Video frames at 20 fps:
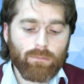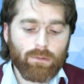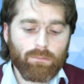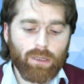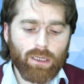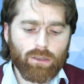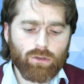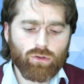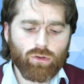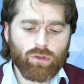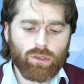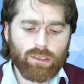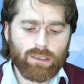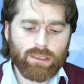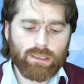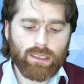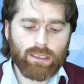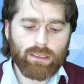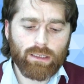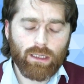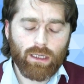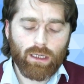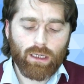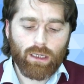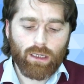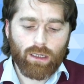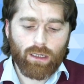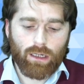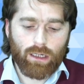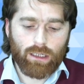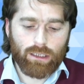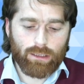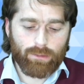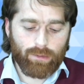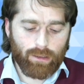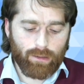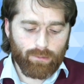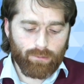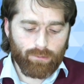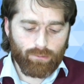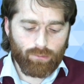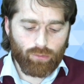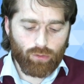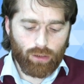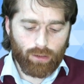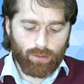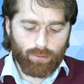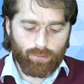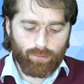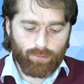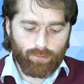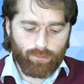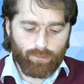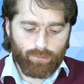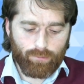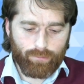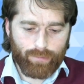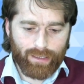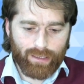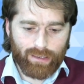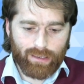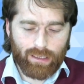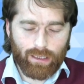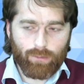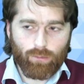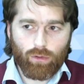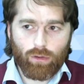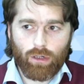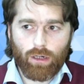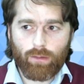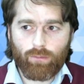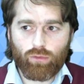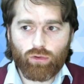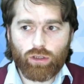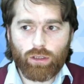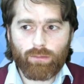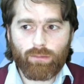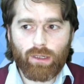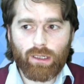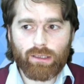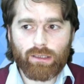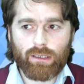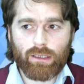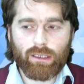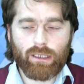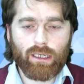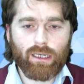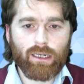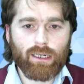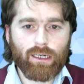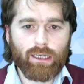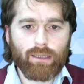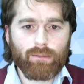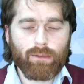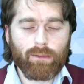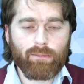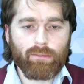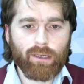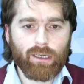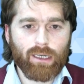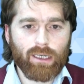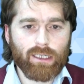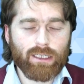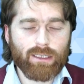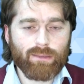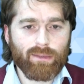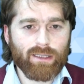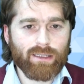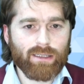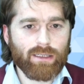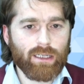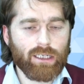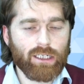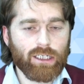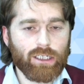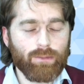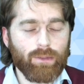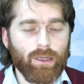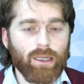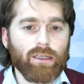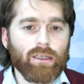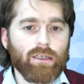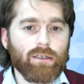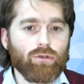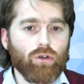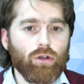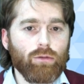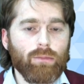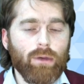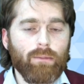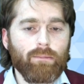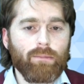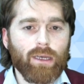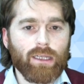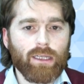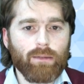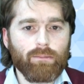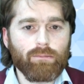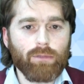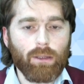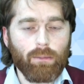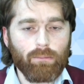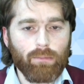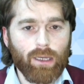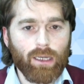Pek çok insan Acaba böyle ben tam olarak bu cemaatin karar alma mekanizmasında hiçbir etkisi olmayan bir adam mıyım?